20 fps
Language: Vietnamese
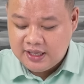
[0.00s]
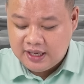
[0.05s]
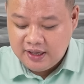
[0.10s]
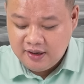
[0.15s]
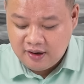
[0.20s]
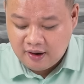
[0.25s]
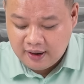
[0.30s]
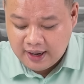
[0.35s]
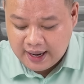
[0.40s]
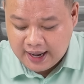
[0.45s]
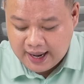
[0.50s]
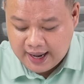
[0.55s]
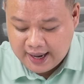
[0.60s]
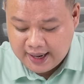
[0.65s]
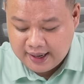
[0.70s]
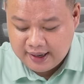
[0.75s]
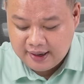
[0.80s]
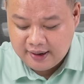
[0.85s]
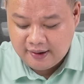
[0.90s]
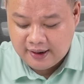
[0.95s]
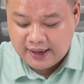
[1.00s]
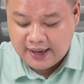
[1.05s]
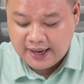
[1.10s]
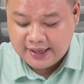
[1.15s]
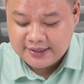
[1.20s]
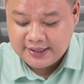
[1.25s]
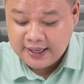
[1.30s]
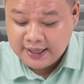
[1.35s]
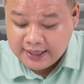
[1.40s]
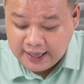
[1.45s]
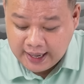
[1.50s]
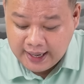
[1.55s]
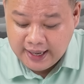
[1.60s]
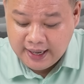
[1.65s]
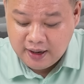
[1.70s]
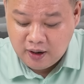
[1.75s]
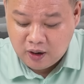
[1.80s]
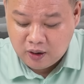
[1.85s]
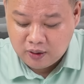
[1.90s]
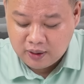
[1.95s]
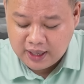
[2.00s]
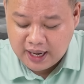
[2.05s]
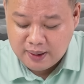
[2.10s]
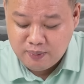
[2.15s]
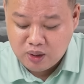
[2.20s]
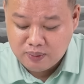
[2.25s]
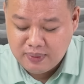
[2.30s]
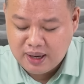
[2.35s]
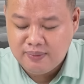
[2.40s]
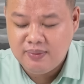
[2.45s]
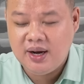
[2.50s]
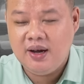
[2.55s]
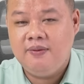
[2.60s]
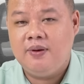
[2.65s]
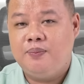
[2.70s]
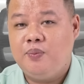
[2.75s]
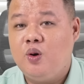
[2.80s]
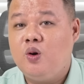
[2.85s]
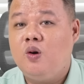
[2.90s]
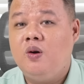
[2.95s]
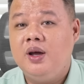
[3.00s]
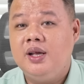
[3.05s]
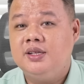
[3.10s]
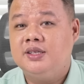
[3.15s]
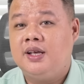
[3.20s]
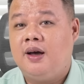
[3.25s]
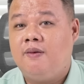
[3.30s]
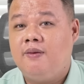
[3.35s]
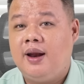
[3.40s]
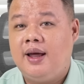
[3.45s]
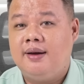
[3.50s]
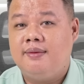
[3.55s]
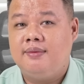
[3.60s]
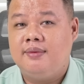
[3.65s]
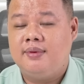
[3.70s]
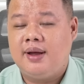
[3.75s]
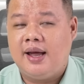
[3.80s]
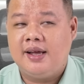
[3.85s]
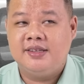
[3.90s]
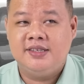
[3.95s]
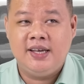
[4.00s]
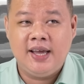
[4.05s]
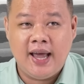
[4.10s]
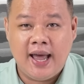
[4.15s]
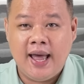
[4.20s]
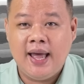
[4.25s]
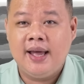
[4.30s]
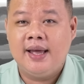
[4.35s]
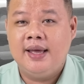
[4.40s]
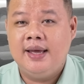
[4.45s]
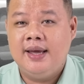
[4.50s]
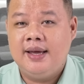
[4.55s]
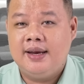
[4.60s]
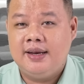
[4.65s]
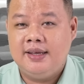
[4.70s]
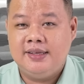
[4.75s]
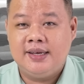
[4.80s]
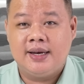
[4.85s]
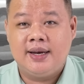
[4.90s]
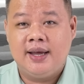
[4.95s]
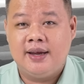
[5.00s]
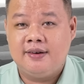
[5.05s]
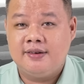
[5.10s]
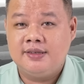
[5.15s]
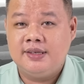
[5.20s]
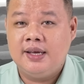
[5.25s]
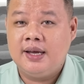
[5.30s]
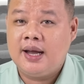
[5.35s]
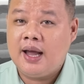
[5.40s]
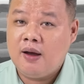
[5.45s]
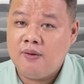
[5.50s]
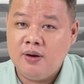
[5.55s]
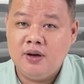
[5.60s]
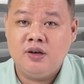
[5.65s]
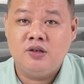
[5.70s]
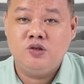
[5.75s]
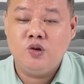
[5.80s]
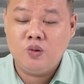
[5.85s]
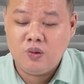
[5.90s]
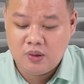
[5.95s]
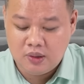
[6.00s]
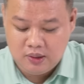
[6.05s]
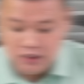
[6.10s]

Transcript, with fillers: chín nó là hàng gọi là hàng xách tay, còn Camon ba mươi và Poco X sáu là hàng chính hãng thì giá thành nó sẽ cao hơn chút.